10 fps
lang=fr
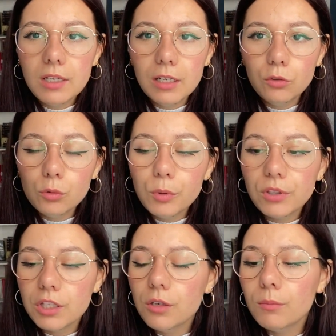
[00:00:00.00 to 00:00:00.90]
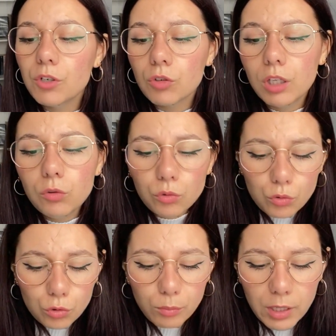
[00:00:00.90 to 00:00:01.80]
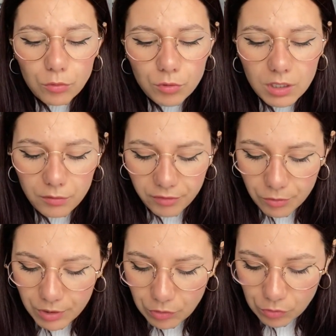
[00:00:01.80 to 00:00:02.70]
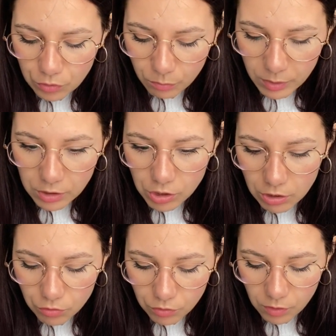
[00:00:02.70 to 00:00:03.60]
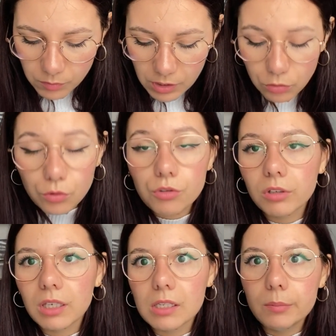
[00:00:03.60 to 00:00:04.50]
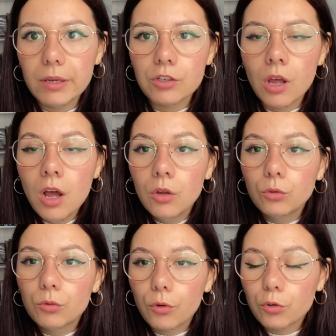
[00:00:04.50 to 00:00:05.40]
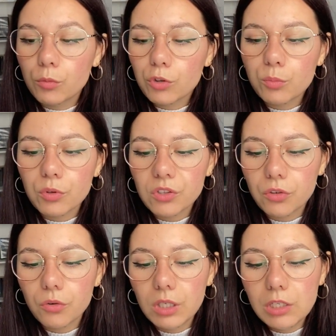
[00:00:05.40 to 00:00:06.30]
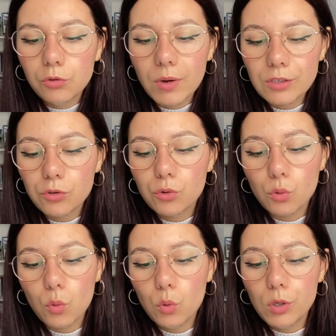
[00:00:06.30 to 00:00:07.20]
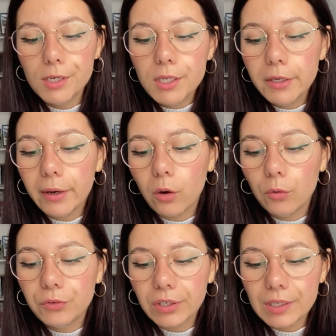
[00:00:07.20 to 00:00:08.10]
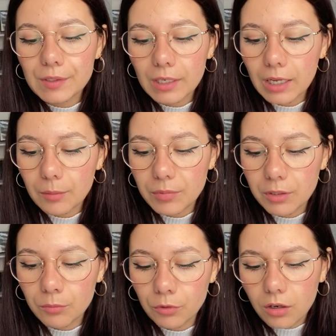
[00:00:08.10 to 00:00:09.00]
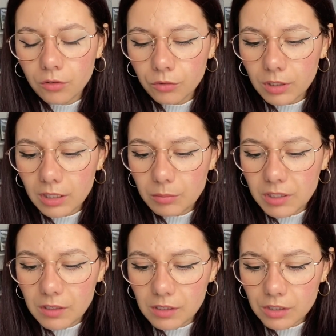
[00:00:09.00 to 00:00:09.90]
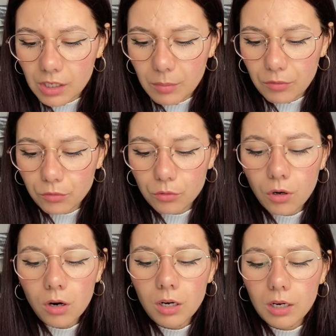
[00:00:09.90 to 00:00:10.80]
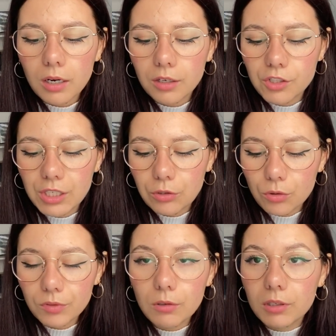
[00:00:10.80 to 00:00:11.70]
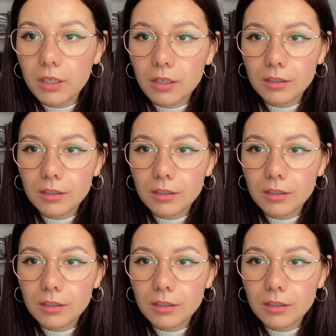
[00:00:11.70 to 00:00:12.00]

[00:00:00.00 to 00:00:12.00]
Il est tout petit, mais je ne l'ai toujours pas lu. Il fait quoi 200 pages Quelque chose comme ça, 215 pages. Donc franchement, je pense qu'il doit se lire très très rapidement. Oh non, il y a des petits dessins, j'avais pas vu. Oh là là, j'ai trop envie de le lire.